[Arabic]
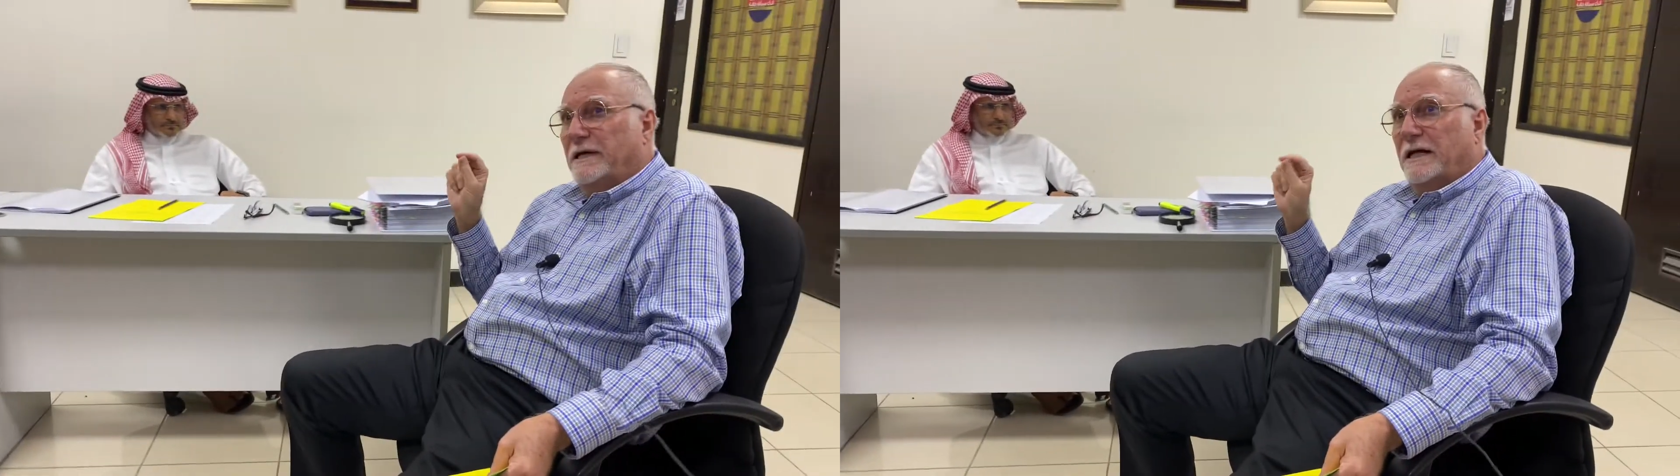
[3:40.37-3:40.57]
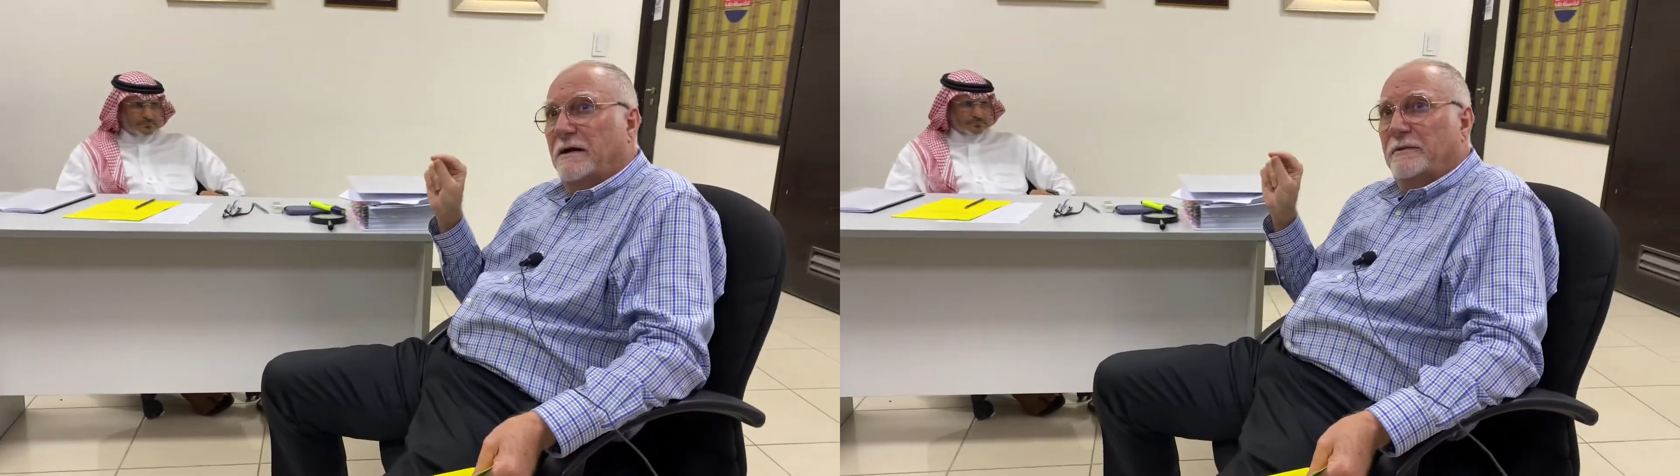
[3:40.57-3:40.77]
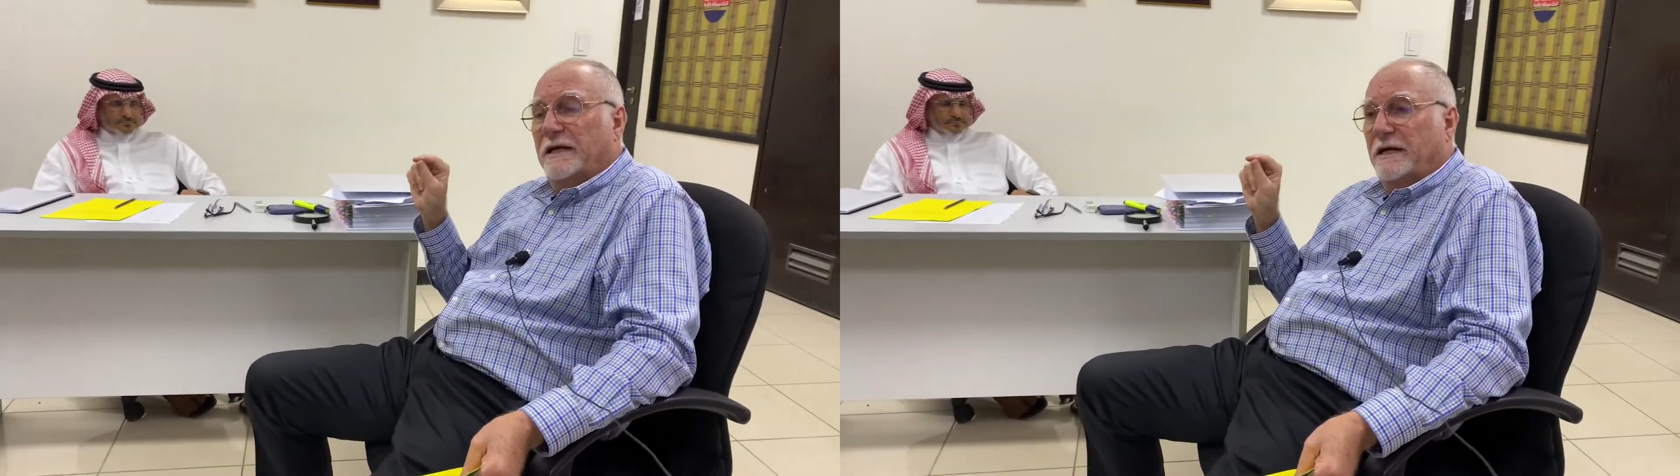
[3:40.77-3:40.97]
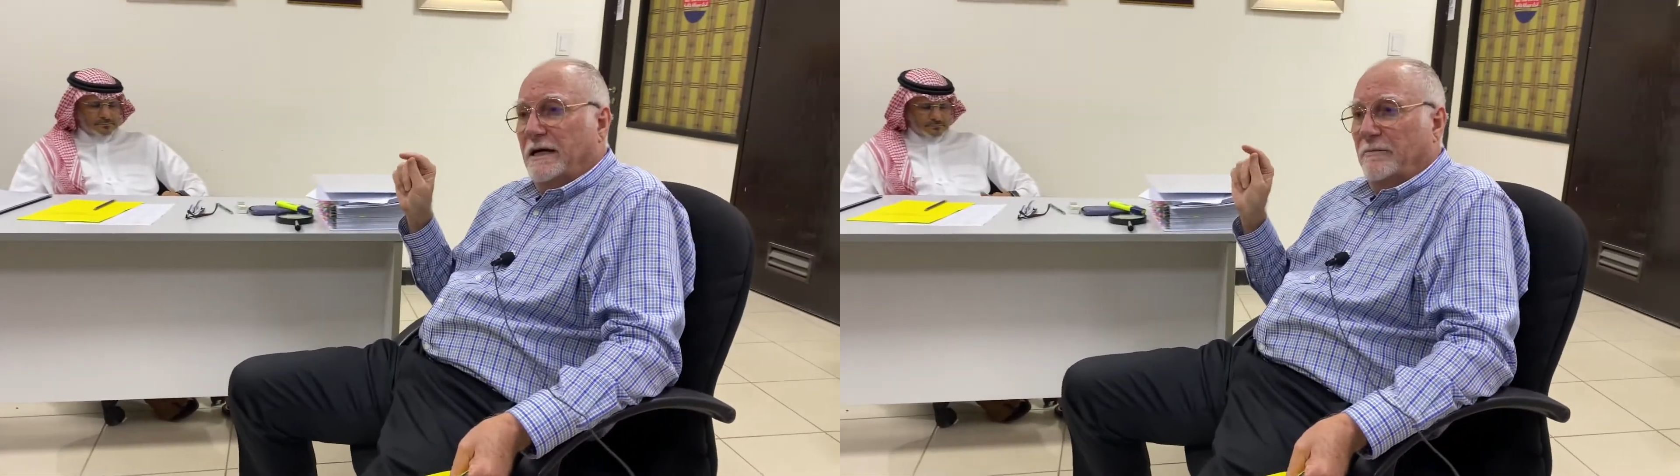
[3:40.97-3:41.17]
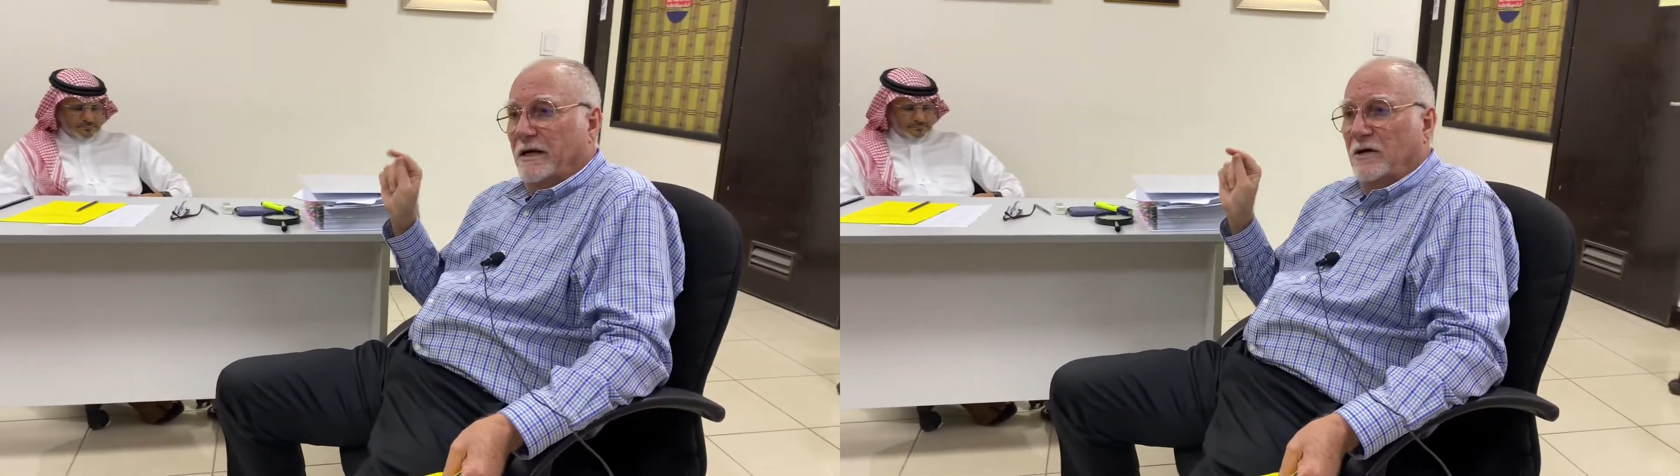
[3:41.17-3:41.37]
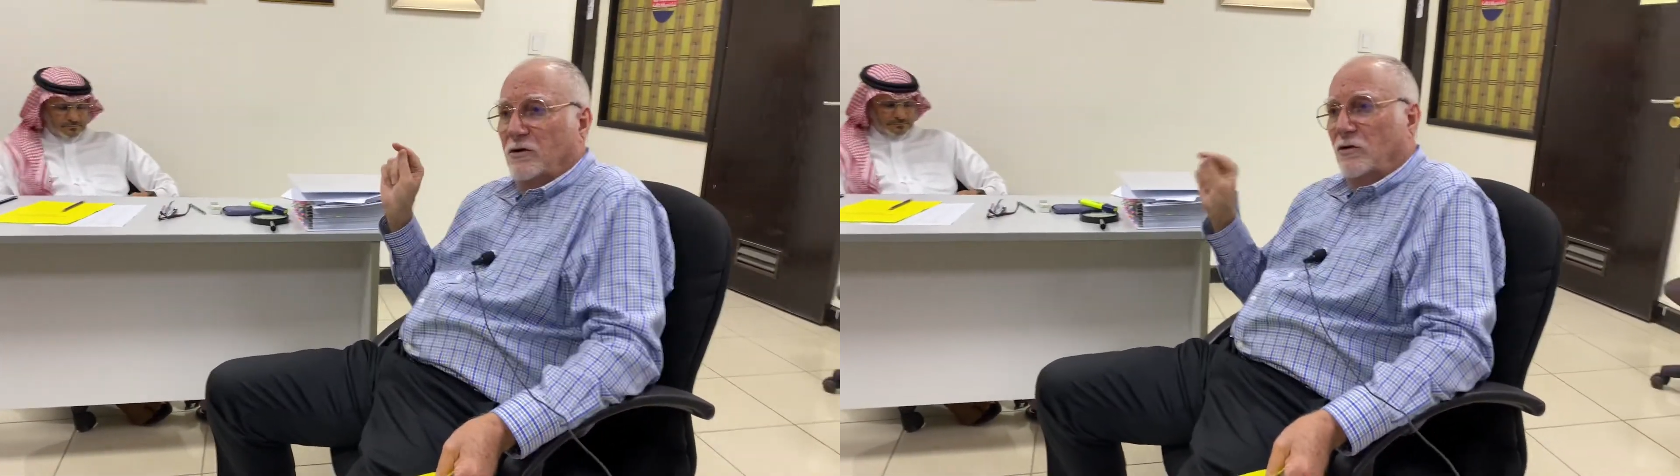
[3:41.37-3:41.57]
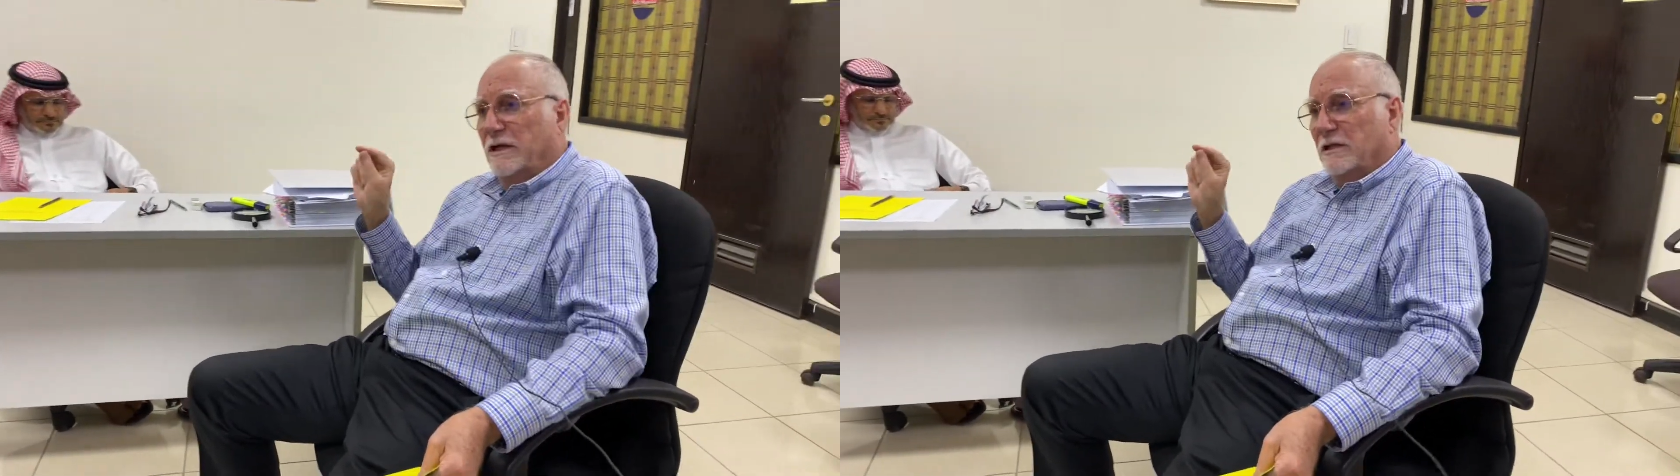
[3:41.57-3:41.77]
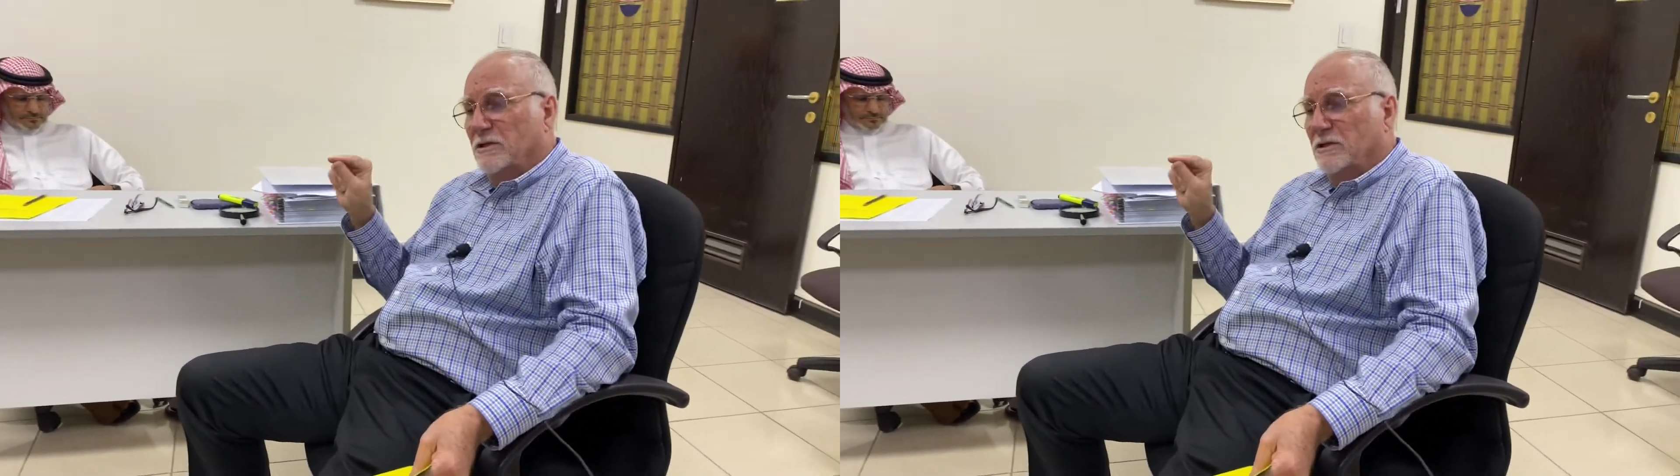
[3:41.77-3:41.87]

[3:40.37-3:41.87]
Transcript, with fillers: الأمريكية American Concrete